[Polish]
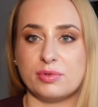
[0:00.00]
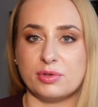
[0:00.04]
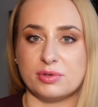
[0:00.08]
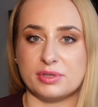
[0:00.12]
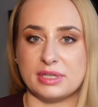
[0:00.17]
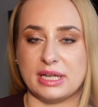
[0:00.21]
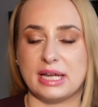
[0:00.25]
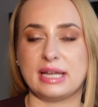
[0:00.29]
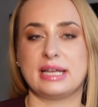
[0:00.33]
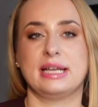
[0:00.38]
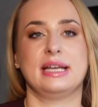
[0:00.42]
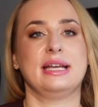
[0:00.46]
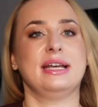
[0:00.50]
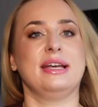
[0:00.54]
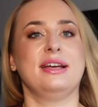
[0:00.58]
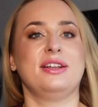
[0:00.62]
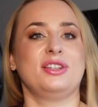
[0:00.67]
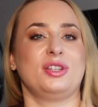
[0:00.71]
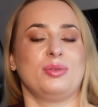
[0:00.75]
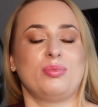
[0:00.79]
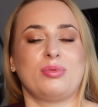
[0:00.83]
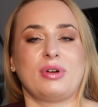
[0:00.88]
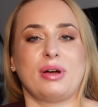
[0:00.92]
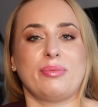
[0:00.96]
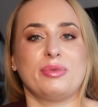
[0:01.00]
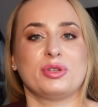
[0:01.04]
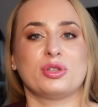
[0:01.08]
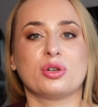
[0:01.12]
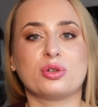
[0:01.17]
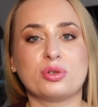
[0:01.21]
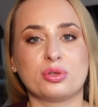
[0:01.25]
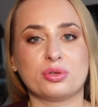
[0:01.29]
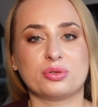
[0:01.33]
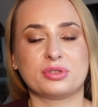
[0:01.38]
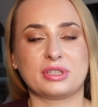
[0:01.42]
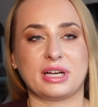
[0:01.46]
bluzę, to byłaby to
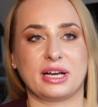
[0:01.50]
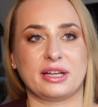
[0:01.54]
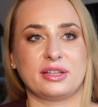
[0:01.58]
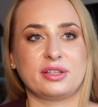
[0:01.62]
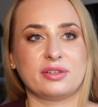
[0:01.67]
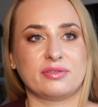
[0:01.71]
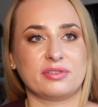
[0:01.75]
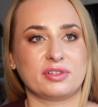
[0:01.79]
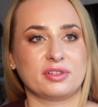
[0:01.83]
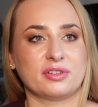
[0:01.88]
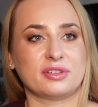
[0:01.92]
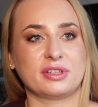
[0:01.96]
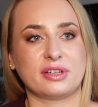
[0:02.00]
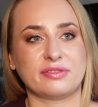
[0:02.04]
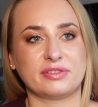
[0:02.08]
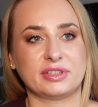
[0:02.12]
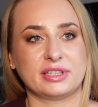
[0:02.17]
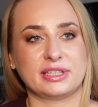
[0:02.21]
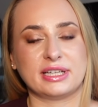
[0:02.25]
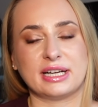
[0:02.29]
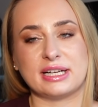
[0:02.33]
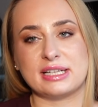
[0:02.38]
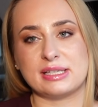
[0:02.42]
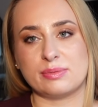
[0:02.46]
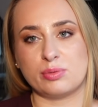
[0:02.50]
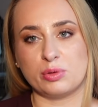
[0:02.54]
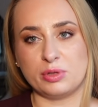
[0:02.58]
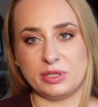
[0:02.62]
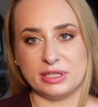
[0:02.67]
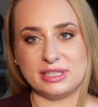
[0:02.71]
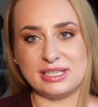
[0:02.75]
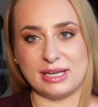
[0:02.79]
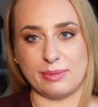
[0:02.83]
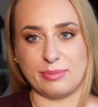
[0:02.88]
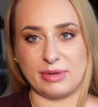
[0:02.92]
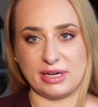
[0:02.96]
krótka i to wygląda wtedy jak
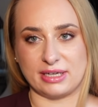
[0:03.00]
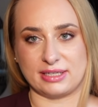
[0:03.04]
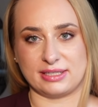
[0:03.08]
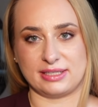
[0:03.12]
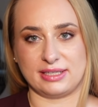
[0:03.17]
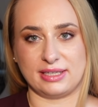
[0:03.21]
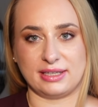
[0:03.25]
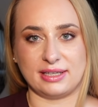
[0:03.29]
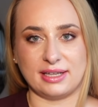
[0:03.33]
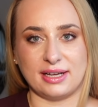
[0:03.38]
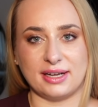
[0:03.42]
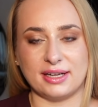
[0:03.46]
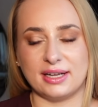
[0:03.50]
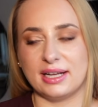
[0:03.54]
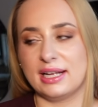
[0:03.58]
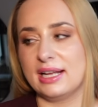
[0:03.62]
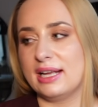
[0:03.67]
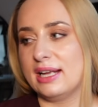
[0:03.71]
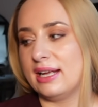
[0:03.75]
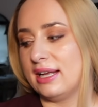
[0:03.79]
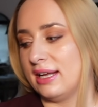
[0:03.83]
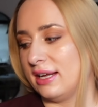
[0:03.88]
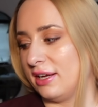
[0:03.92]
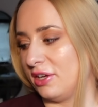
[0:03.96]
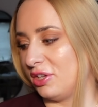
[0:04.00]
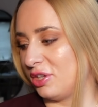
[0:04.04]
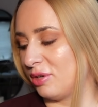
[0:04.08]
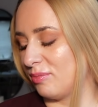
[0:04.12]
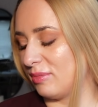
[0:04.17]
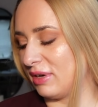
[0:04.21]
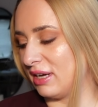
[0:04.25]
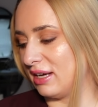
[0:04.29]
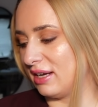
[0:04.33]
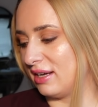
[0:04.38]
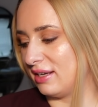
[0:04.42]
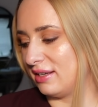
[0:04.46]
spódnica maxi, tak? I to
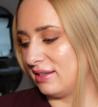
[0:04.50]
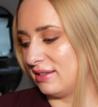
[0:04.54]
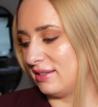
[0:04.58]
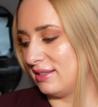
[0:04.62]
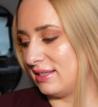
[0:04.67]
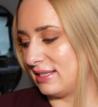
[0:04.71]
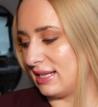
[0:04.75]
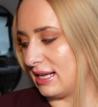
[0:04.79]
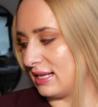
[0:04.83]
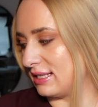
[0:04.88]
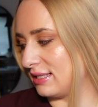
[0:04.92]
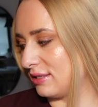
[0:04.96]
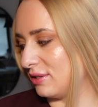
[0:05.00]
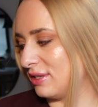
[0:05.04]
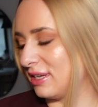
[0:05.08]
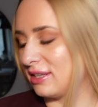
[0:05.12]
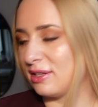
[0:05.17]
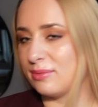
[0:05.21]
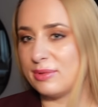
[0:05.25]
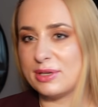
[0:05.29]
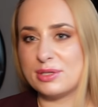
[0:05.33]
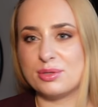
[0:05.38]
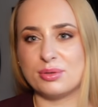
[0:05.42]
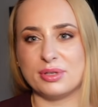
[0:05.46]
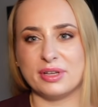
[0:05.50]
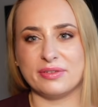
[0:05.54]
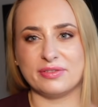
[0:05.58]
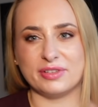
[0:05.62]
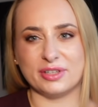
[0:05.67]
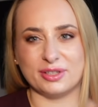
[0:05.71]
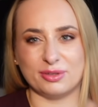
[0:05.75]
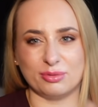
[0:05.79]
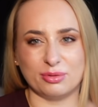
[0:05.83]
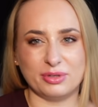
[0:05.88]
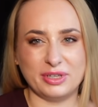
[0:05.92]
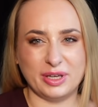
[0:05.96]
ma sens. Natomiast tutaj w
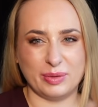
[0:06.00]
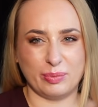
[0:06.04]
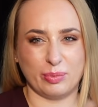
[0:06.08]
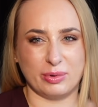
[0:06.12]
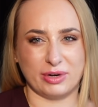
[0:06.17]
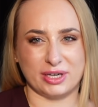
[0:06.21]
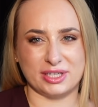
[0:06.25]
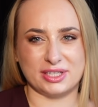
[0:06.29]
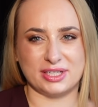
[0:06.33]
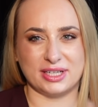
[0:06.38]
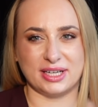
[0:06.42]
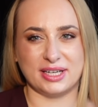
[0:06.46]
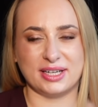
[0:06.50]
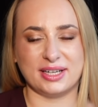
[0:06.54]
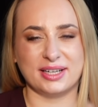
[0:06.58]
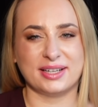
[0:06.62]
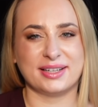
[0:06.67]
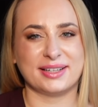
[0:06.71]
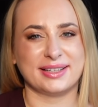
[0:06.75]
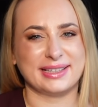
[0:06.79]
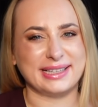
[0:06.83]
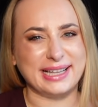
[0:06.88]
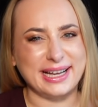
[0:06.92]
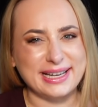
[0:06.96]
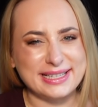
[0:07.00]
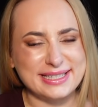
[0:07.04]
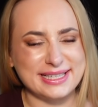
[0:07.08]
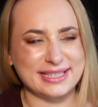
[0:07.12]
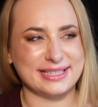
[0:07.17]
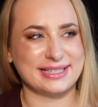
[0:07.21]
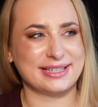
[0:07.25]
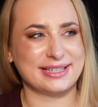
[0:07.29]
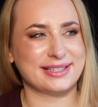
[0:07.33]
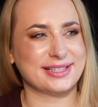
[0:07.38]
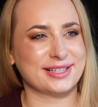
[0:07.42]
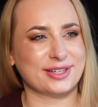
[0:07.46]
tych długich płaszczach dajcie
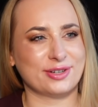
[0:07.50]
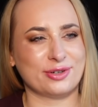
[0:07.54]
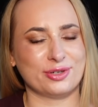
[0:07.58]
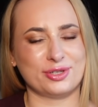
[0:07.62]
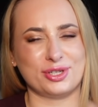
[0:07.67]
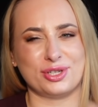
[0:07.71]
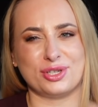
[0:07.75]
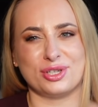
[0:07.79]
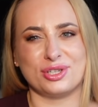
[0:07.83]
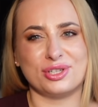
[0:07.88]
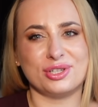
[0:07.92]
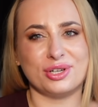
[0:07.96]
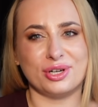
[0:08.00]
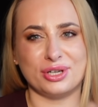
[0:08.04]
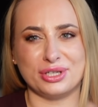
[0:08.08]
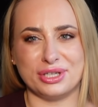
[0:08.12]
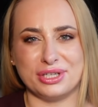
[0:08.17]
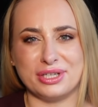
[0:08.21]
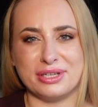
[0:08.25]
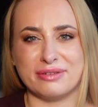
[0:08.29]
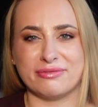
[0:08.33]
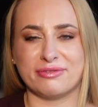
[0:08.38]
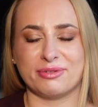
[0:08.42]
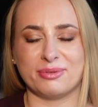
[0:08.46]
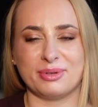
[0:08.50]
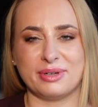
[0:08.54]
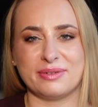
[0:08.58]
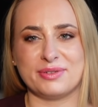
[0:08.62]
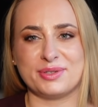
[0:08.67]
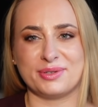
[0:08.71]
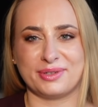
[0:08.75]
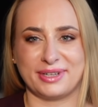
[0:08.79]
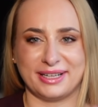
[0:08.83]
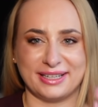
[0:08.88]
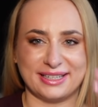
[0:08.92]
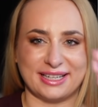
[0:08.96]
znać jak chodzicie. Czy chodzicie w ogóle w
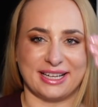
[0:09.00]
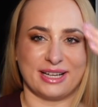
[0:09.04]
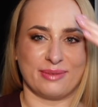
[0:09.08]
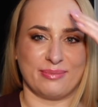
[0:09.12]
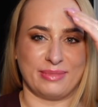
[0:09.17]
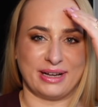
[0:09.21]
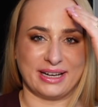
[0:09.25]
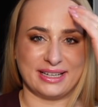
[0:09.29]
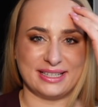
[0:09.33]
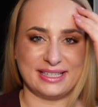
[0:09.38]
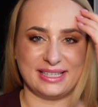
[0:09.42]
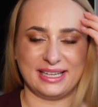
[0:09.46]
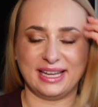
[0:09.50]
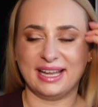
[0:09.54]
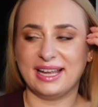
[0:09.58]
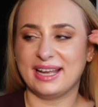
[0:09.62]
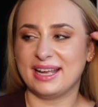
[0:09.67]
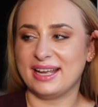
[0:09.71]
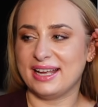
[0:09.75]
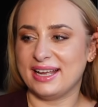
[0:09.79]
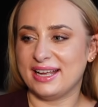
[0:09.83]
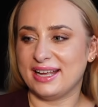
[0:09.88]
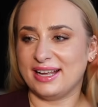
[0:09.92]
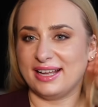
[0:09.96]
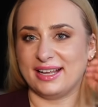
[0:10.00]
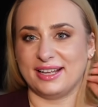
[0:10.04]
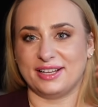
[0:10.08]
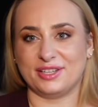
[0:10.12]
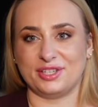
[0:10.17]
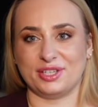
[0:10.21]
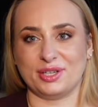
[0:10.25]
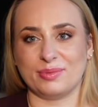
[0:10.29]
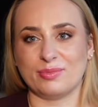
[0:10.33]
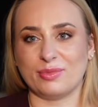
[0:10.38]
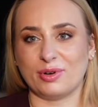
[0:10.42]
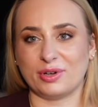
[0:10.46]
sukienkach maxi
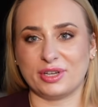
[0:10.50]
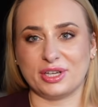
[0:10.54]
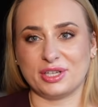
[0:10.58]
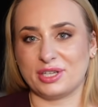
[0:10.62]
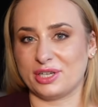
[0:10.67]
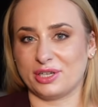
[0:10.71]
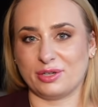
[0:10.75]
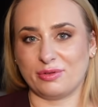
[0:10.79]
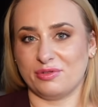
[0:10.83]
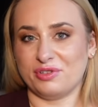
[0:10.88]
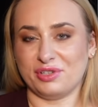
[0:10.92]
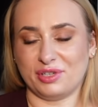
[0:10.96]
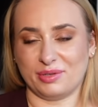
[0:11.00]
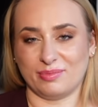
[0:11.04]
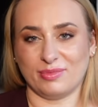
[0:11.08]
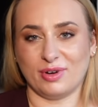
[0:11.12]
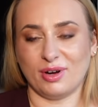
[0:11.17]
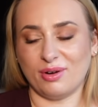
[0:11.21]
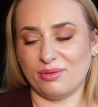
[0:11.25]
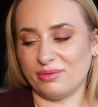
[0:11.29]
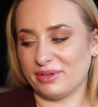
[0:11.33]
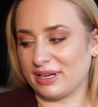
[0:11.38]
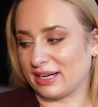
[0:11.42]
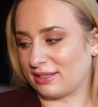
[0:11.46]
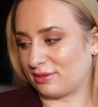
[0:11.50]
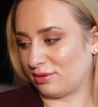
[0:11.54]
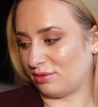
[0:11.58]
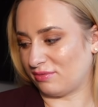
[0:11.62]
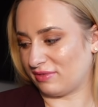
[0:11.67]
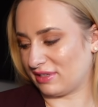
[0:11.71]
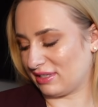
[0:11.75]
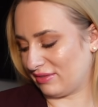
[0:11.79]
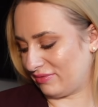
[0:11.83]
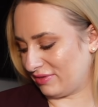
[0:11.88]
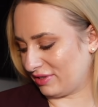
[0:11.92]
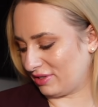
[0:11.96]
zimą, jesienią, zimą? Jak to u
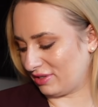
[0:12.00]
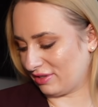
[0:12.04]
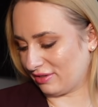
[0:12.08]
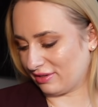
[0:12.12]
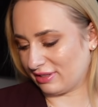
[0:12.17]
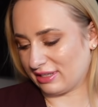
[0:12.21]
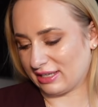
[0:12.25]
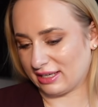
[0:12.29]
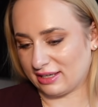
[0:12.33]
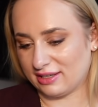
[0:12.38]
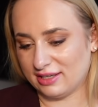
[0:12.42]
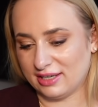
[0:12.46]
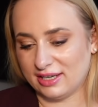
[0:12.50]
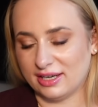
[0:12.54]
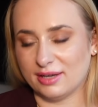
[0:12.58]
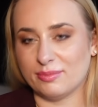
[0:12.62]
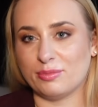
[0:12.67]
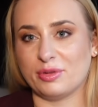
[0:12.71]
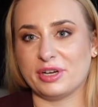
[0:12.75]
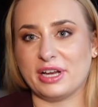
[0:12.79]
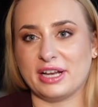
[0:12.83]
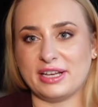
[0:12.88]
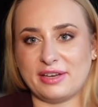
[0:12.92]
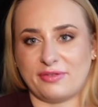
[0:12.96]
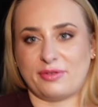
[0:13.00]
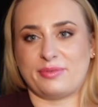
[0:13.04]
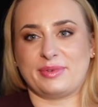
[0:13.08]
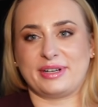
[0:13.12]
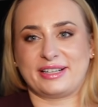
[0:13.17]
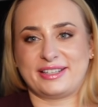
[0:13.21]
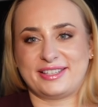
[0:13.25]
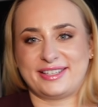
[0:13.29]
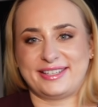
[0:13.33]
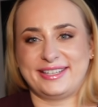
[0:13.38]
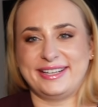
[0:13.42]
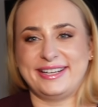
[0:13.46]
Was wygląda? Bo ja nie wiem
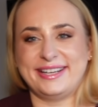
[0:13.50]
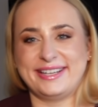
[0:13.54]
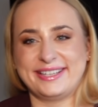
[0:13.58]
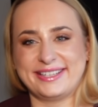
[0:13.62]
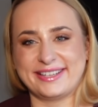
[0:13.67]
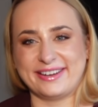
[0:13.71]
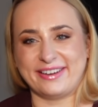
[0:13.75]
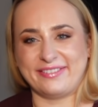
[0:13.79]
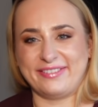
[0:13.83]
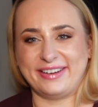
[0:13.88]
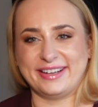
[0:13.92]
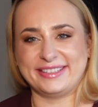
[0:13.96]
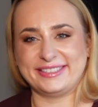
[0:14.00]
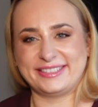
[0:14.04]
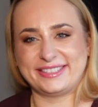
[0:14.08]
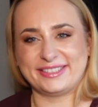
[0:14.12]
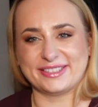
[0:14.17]
jak stylizować